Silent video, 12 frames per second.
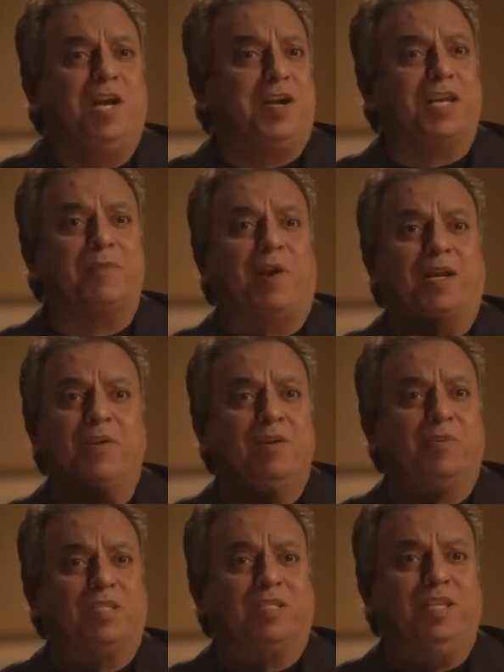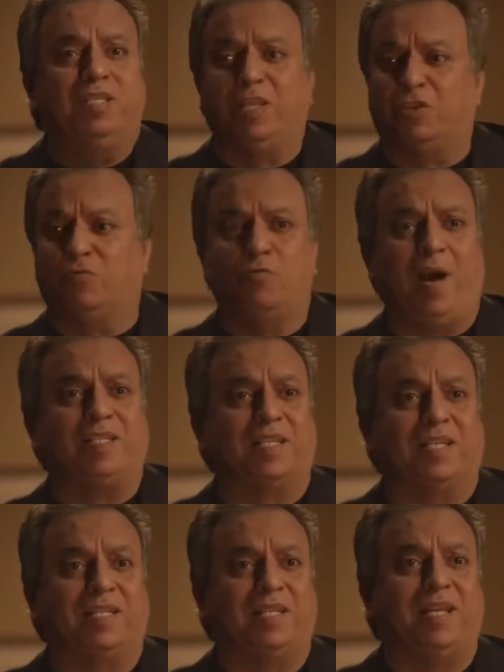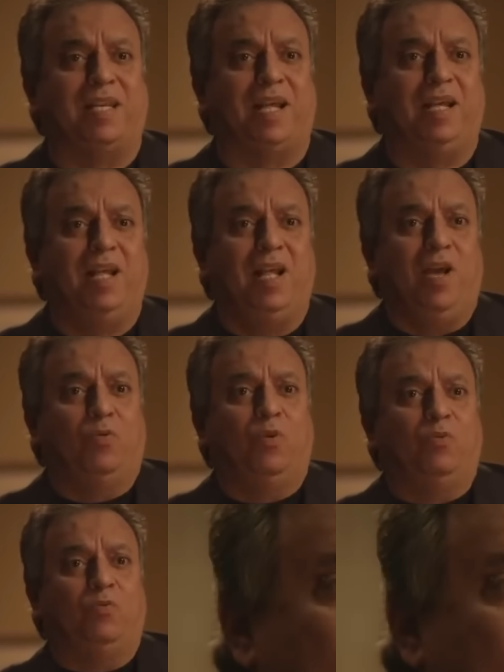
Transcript: راكب عربيه مرسيدس ومعاه سكرتيره و...